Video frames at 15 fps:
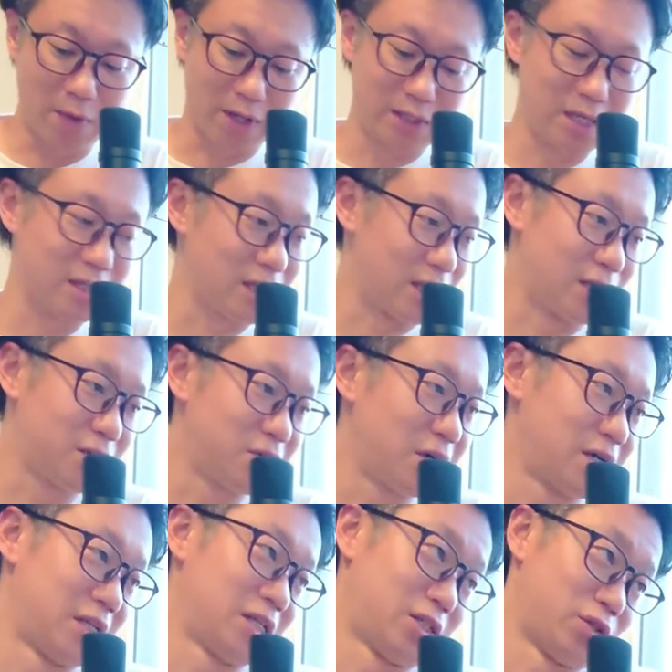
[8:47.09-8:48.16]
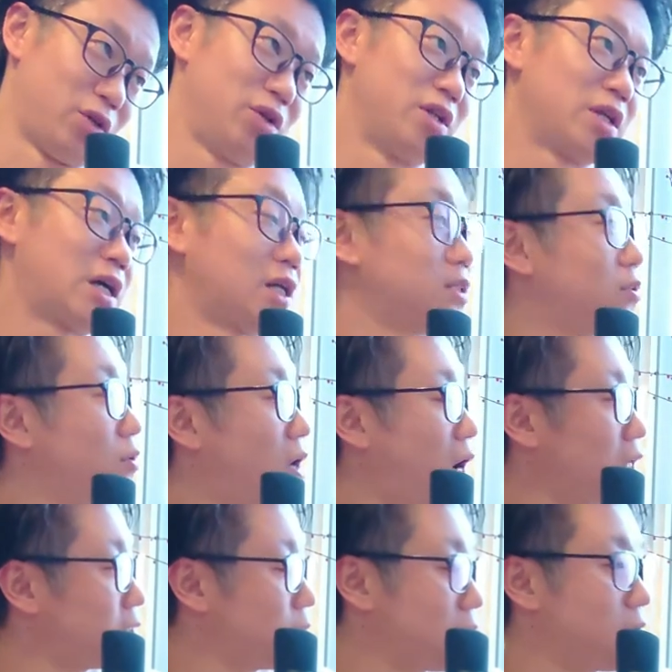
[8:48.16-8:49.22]
まあ、出ていくわけですよいろいろ活動が
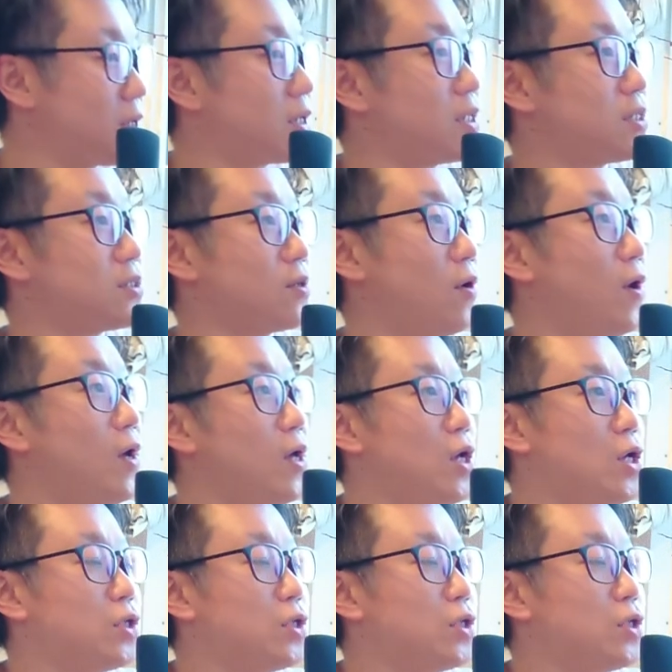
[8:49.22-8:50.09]
始まるわけですよ